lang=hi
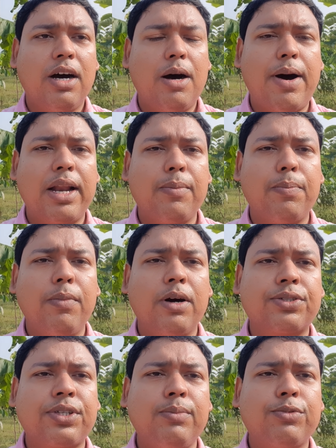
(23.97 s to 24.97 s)
हमारी
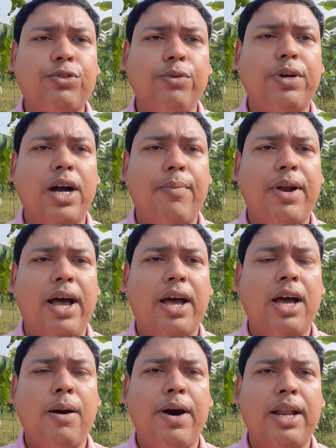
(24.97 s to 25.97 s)
असीम
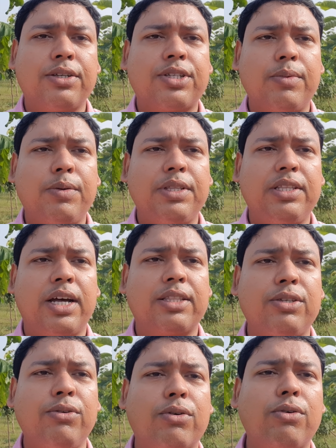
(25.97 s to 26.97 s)
शुभकामनाएं हमारे सभी
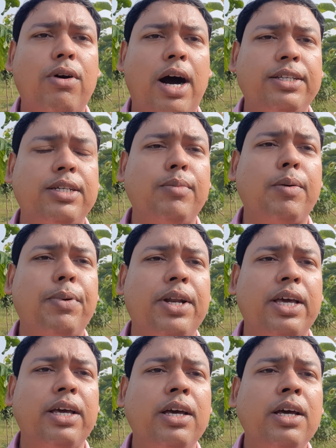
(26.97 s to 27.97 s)
विद्यार्थियों को आज हम
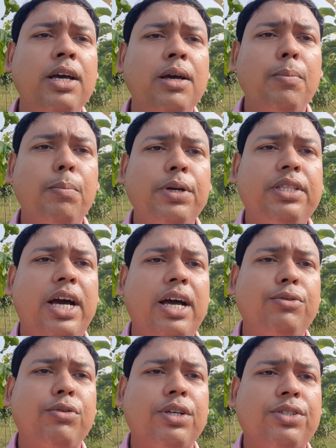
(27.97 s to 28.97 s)
अपने विद्या
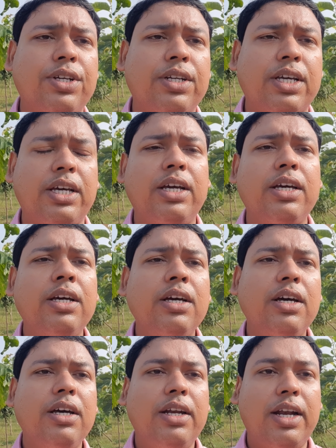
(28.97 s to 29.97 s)
एजुकेशन के
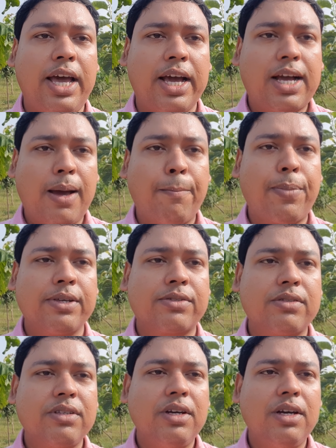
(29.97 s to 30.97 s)
नए
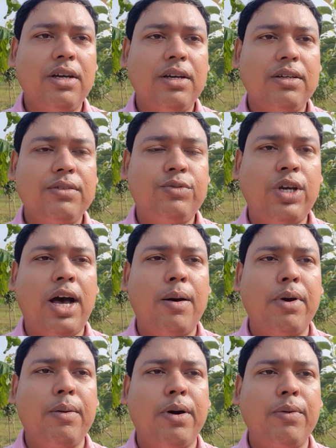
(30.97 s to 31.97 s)
कैंपस
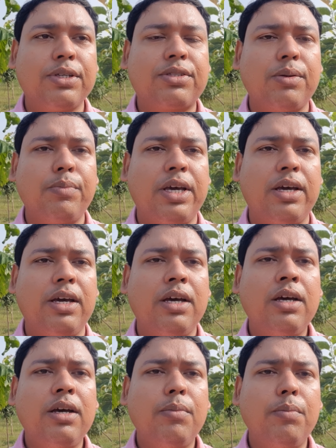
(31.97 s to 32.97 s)
जहां मैं भविष्य में
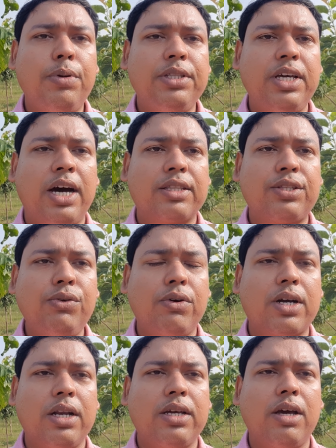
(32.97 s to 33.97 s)

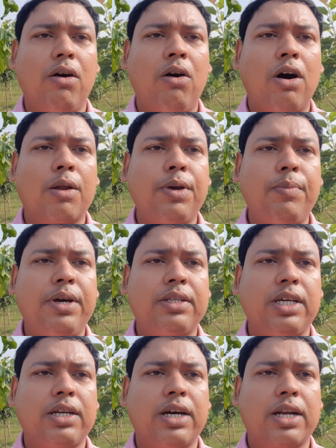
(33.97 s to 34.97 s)
विद्यार्थियों के लिए और भी
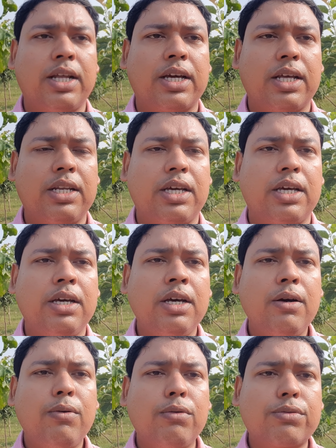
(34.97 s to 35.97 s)
बेहतर करने के लिए
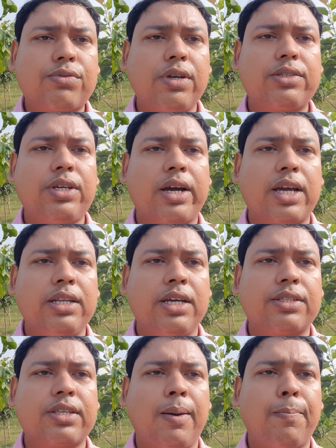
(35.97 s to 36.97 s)
उस शिक्षा के
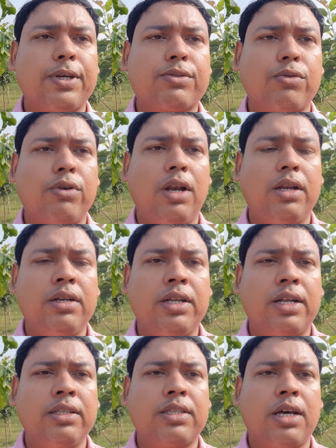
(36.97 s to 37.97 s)
लिए इस कैंपस को
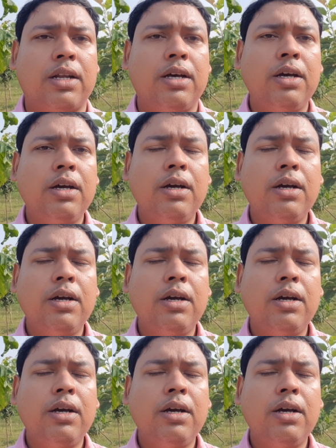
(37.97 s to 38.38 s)
निरंतर